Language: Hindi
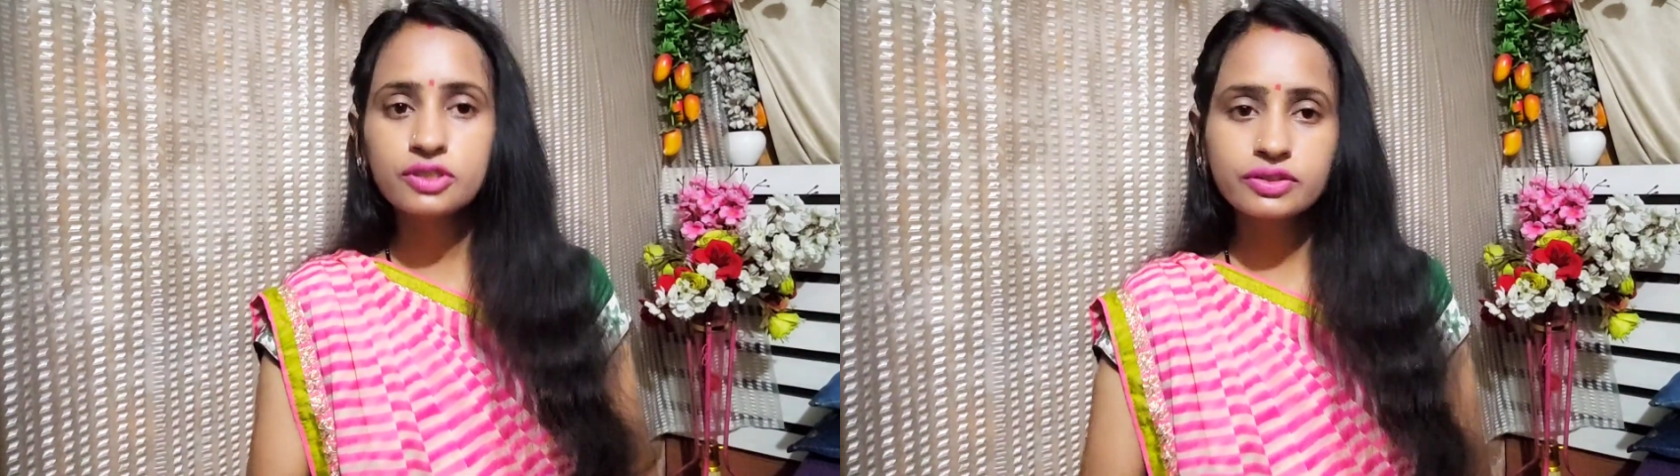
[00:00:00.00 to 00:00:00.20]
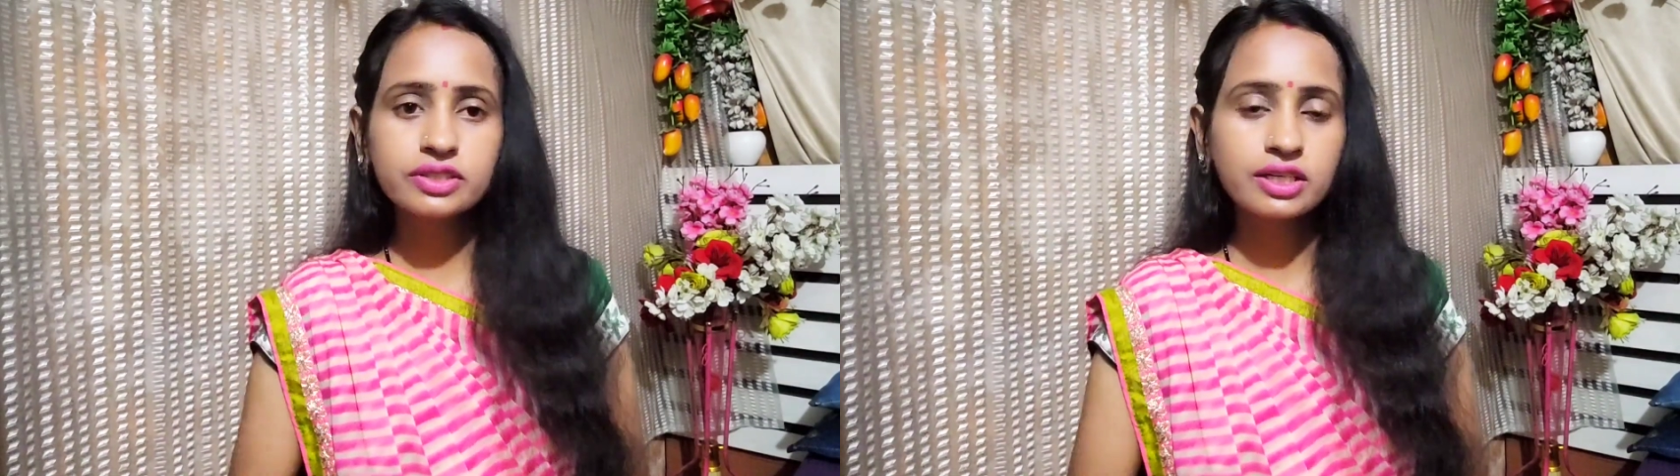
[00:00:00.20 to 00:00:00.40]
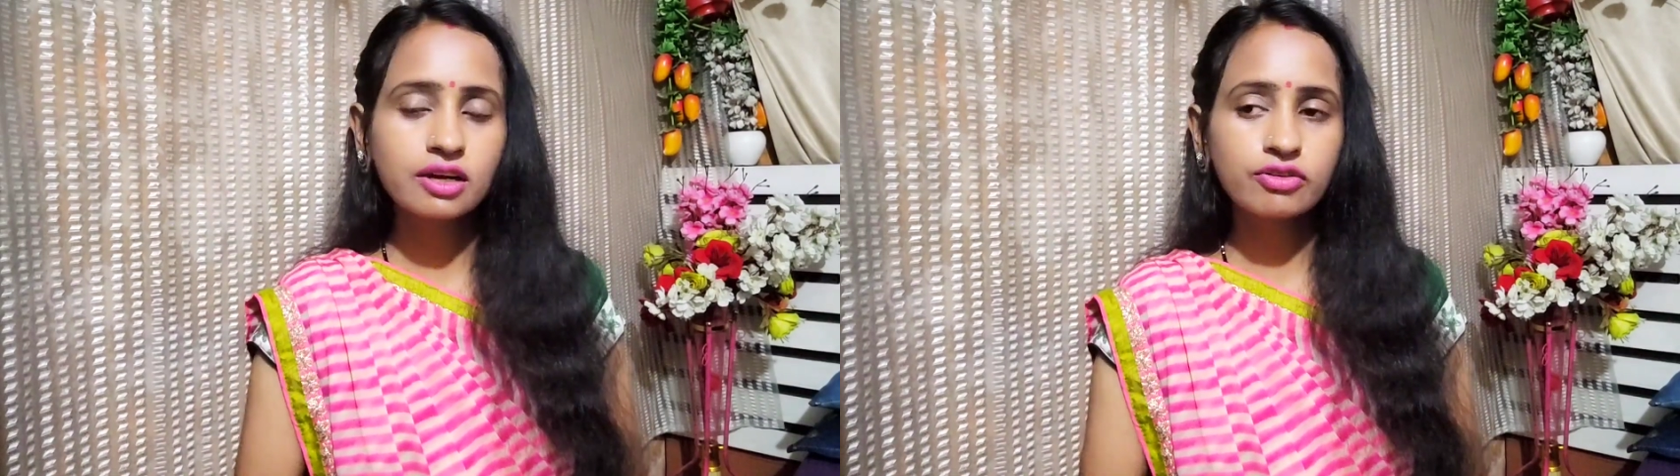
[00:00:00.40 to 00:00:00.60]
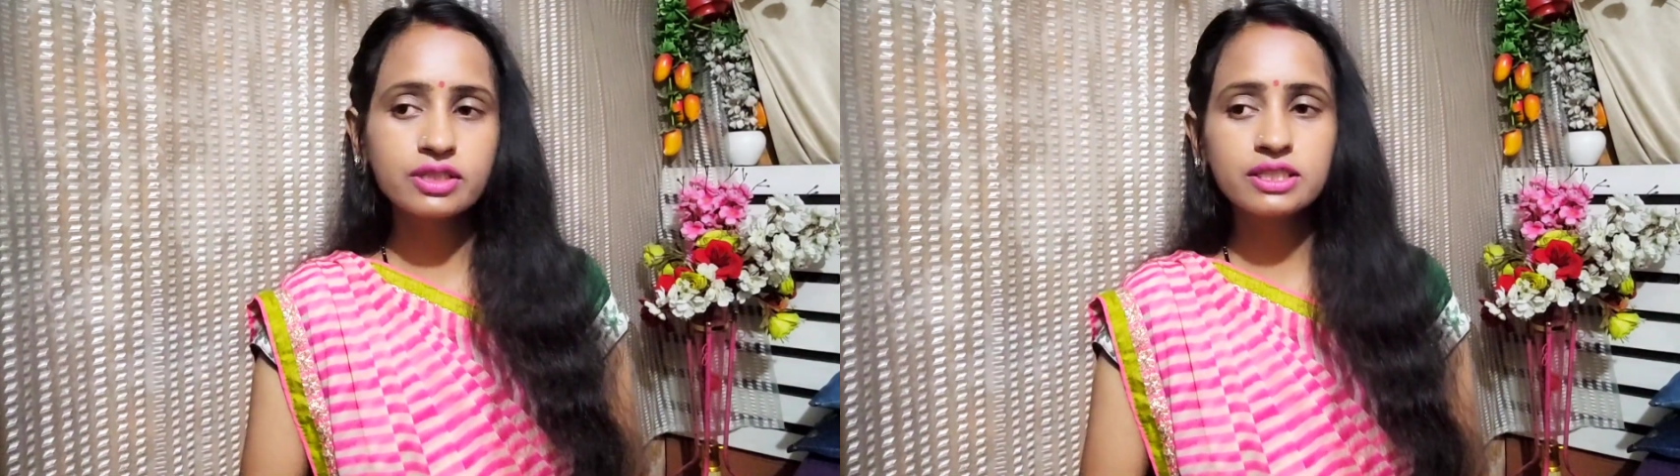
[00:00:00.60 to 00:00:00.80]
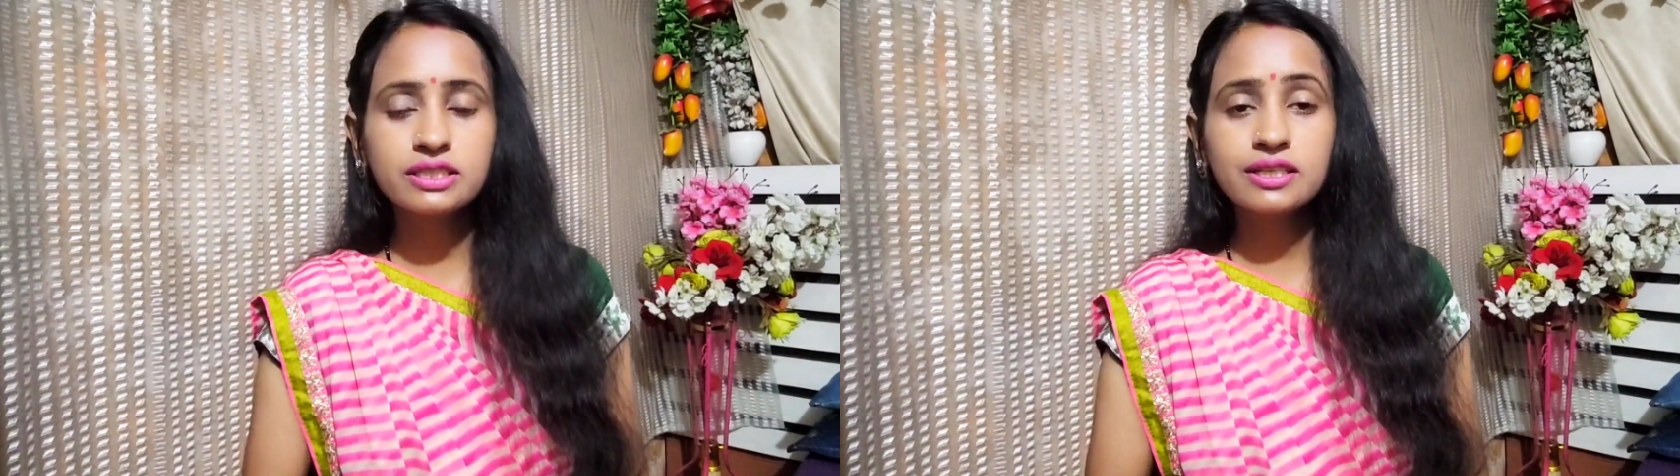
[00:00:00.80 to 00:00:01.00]
जरूर चेकआउट
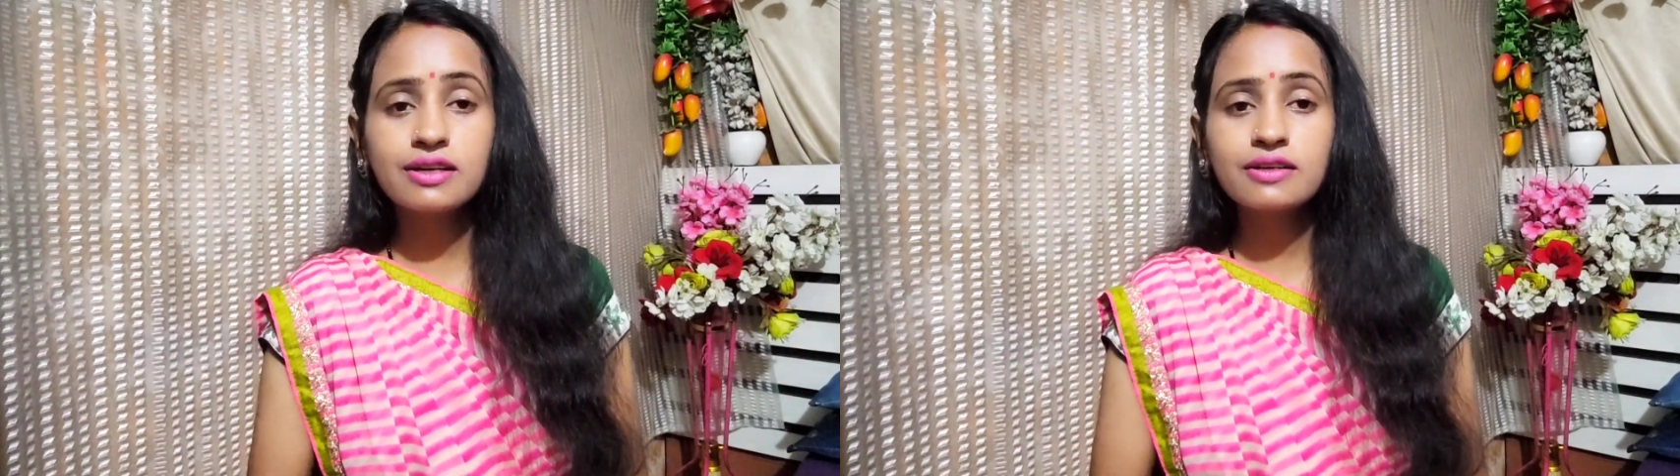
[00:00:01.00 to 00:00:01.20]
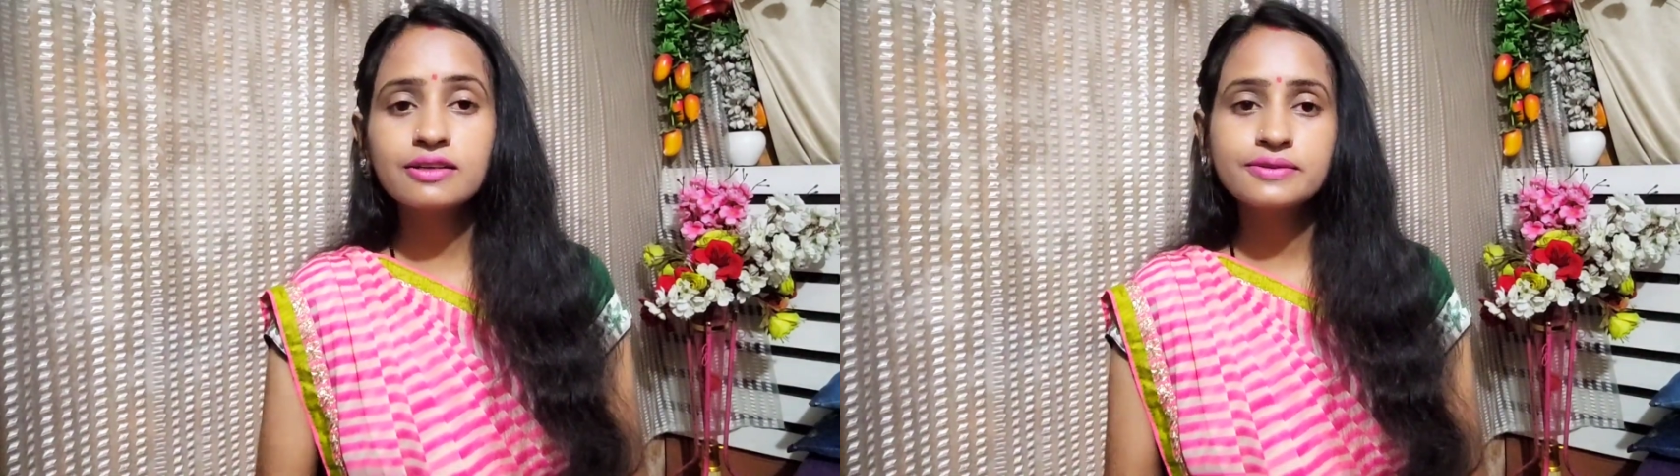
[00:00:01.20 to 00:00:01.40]
कीजिएगा